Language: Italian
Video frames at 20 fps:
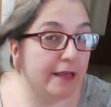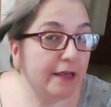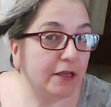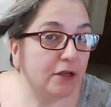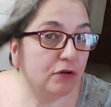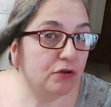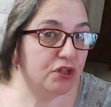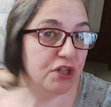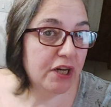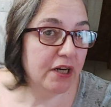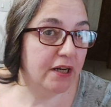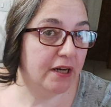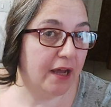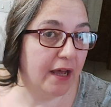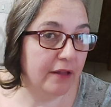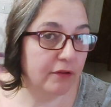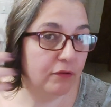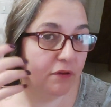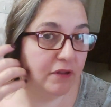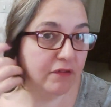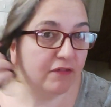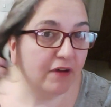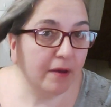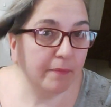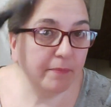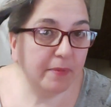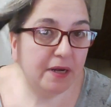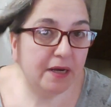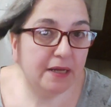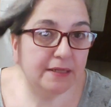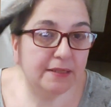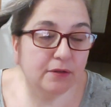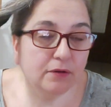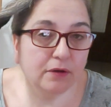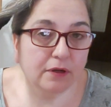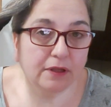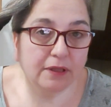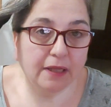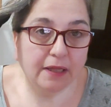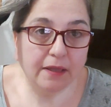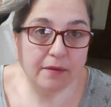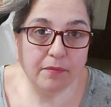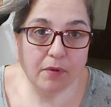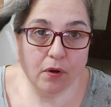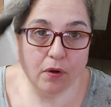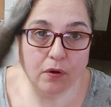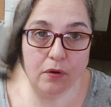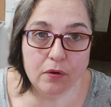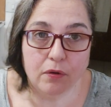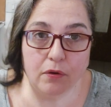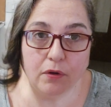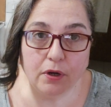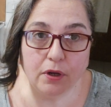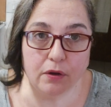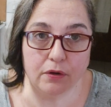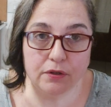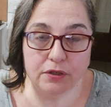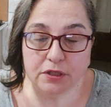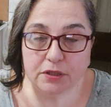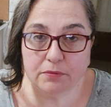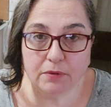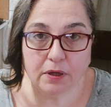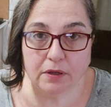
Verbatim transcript: Io ho cercato di farmi una sorta di boccoli oggi,